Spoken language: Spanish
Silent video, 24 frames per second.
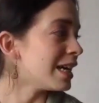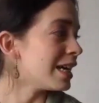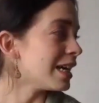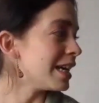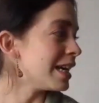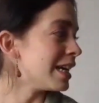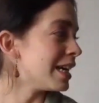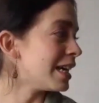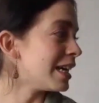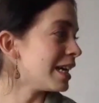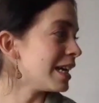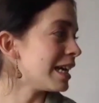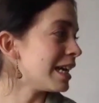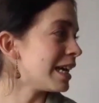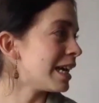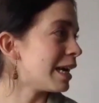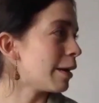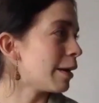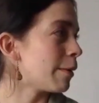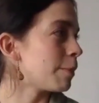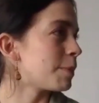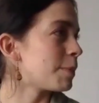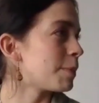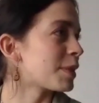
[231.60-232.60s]

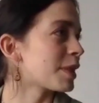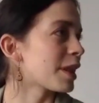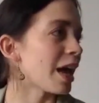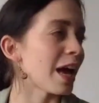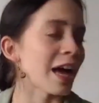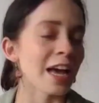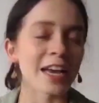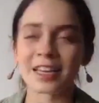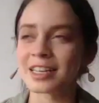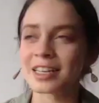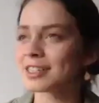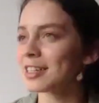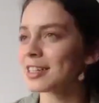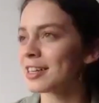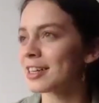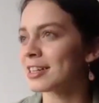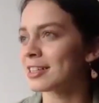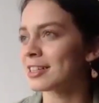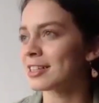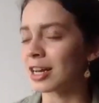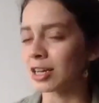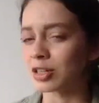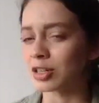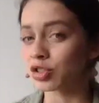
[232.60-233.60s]
Eh, hay
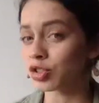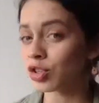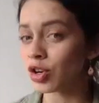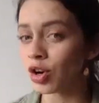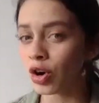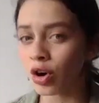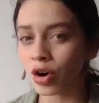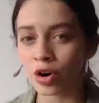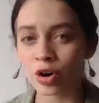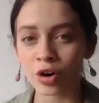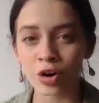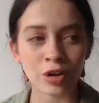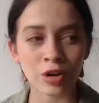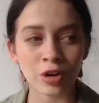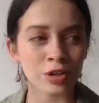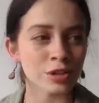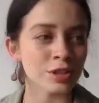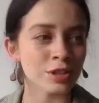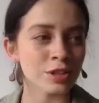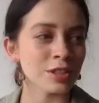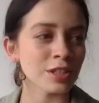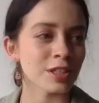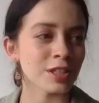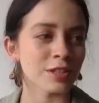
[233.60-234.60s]
escenas de
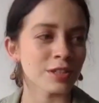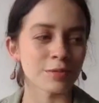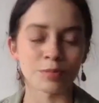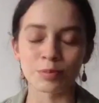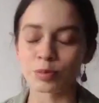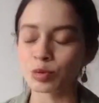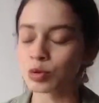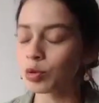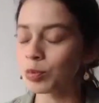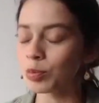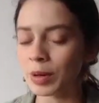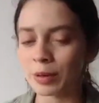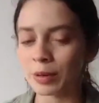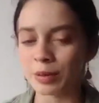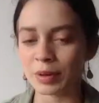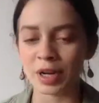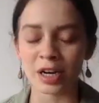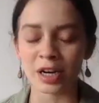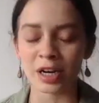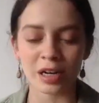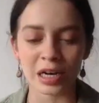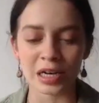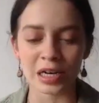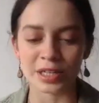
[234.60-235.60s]
acción súper
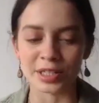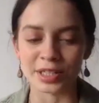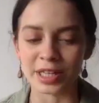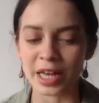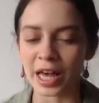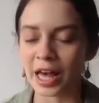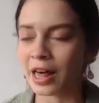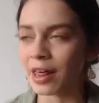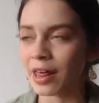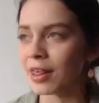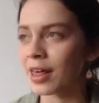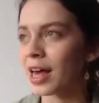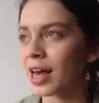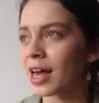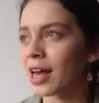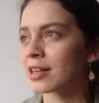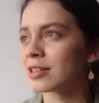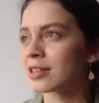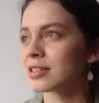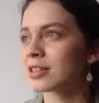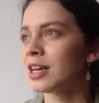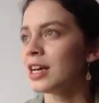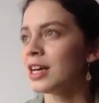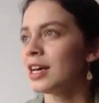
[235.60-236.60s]
bien
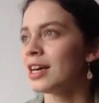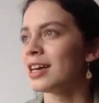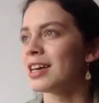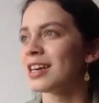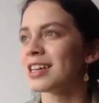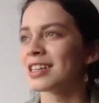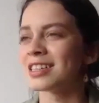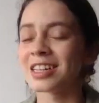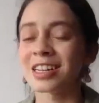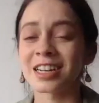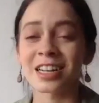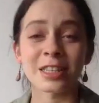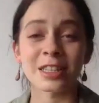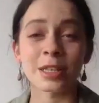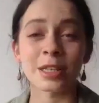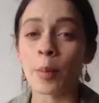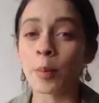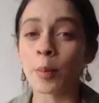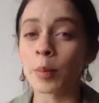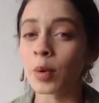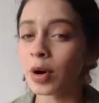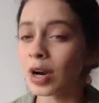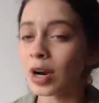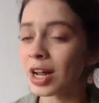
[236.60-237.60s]
realizadas, escenas de
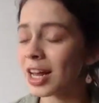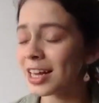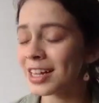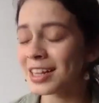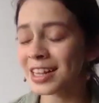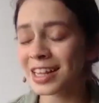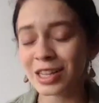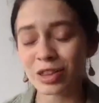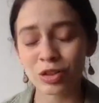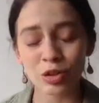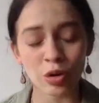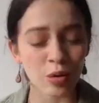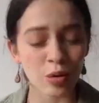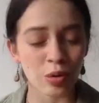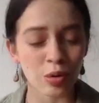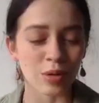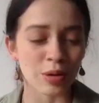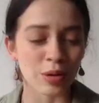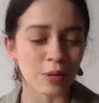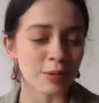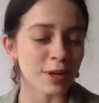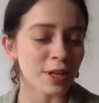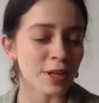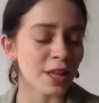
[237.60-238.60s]
amor, hay de
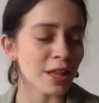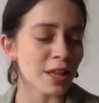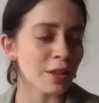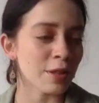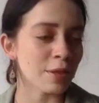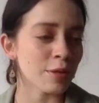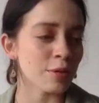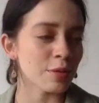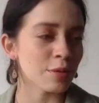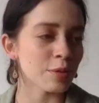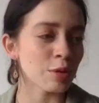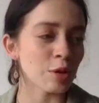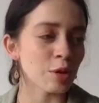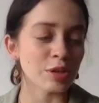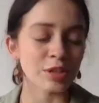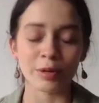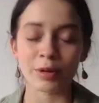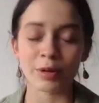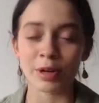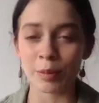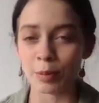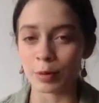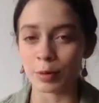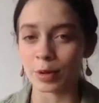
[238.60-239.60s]
todo, de verdad no
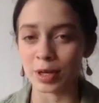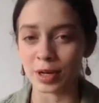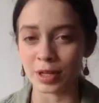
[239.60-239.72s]
se van a poder